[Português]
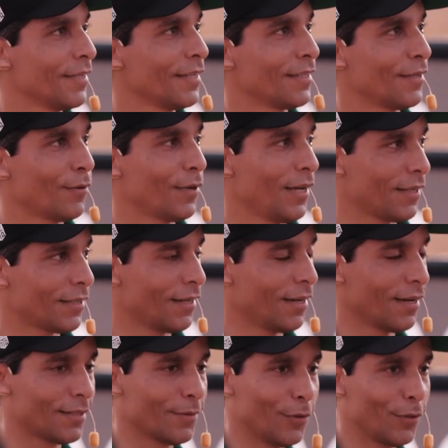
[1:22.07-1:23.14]
Então, quem acha que
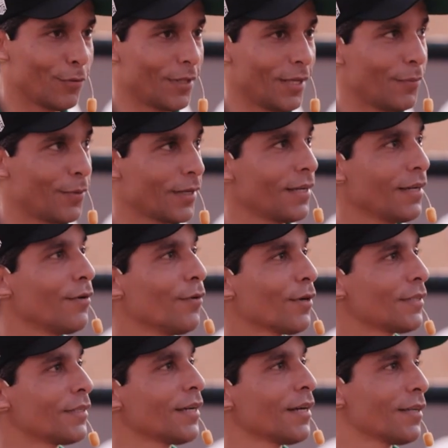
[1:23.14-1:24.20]
gasta muito tempo aqui,
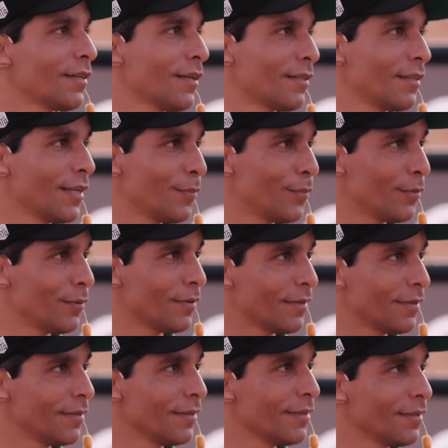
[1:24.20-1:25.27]
gosta de gastar tempo,
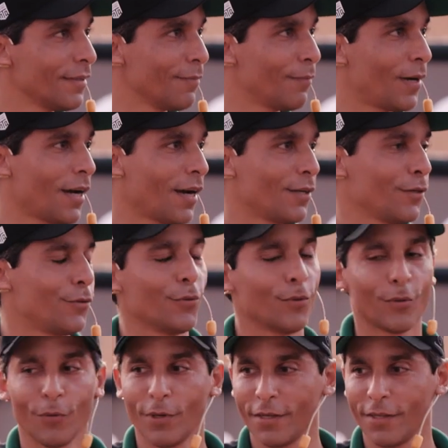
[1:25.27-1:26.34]
pagar
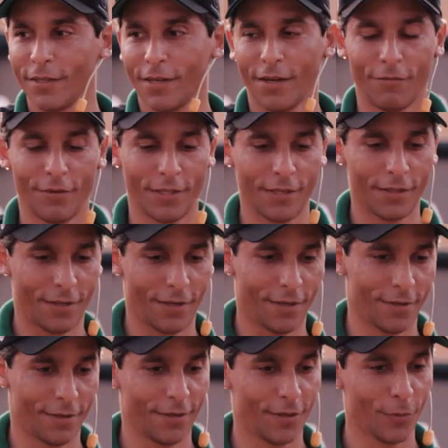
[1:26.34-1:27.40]
juro a vida
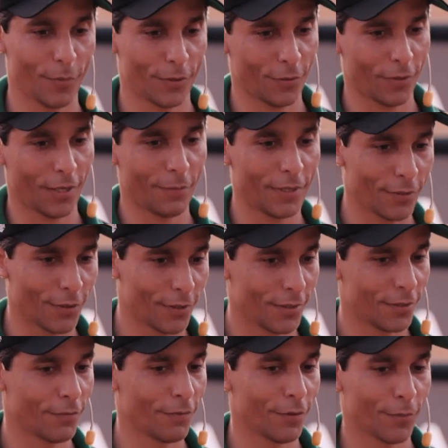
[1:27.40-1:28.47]
inteira. Eu, particularmente, gosto de
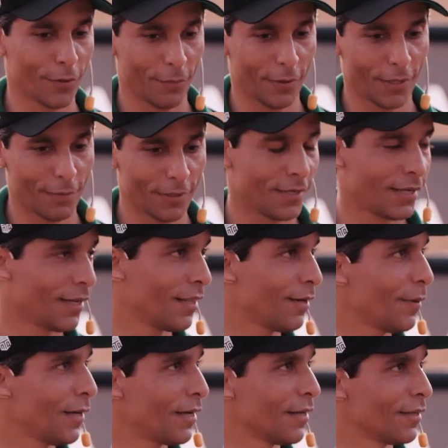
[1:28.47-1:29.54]
resolver um problema assim que ele
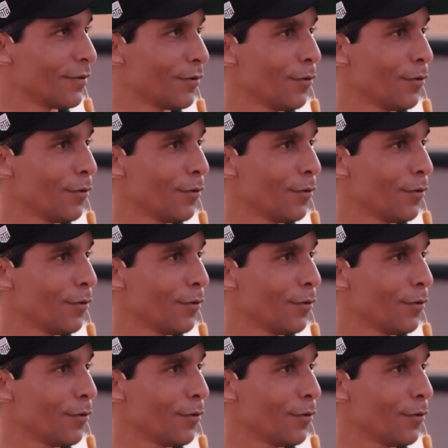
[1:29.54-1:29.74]
aparece.